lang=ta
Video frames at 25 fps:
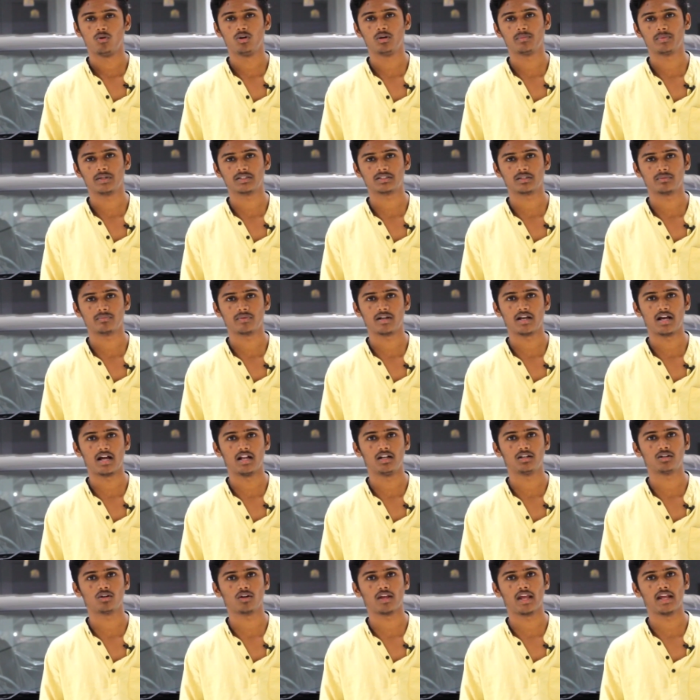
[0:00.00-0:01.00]
ஒன்று பார்த்தோம்னா
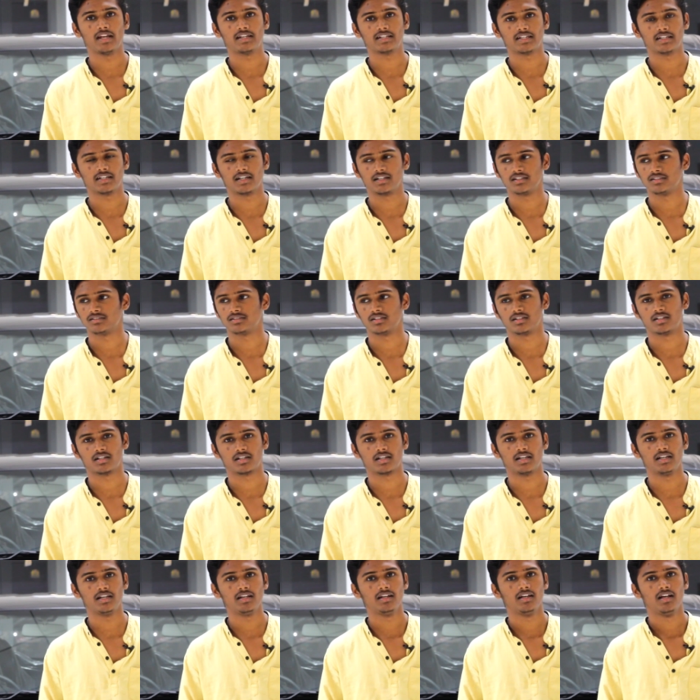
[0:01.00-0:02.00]
அல்டோ எயிட் ஹண்ட்ரட்ஸ்
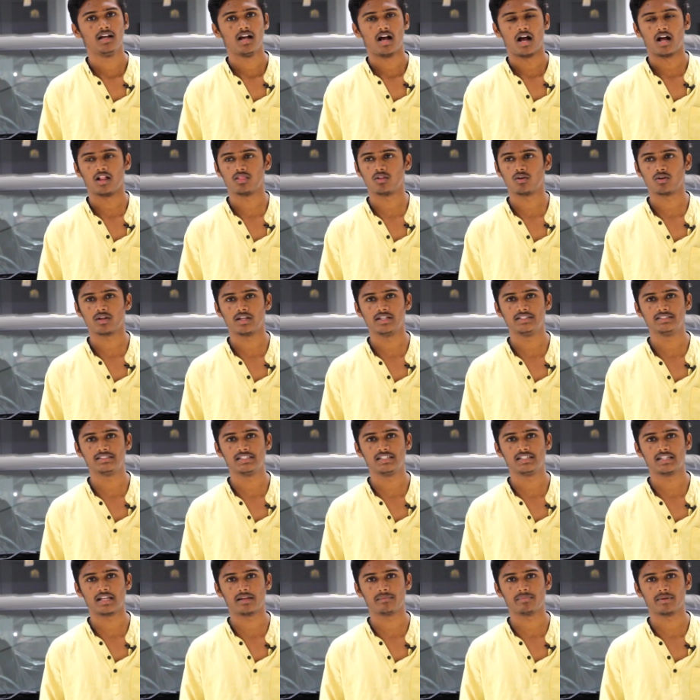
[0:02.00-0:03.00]
இருக்குது அதோட
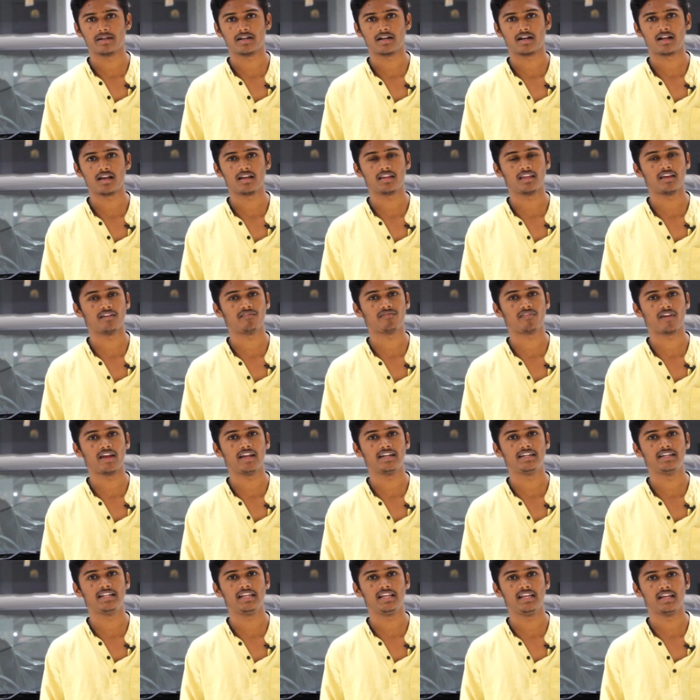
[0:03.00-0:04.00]
இன்ஜின் டைப் என்னென்னா எஃப்ஐ
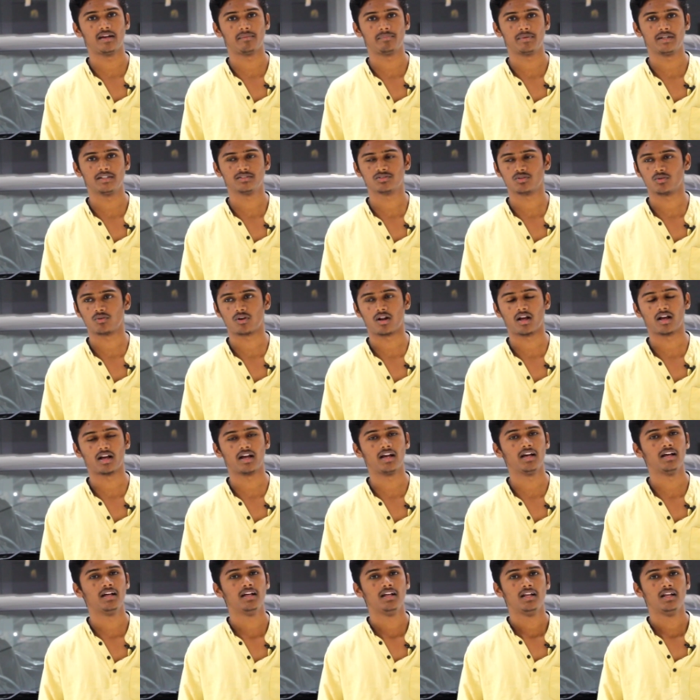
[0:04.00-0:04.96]
டி அப்படின்னு சொல்கிறாங்க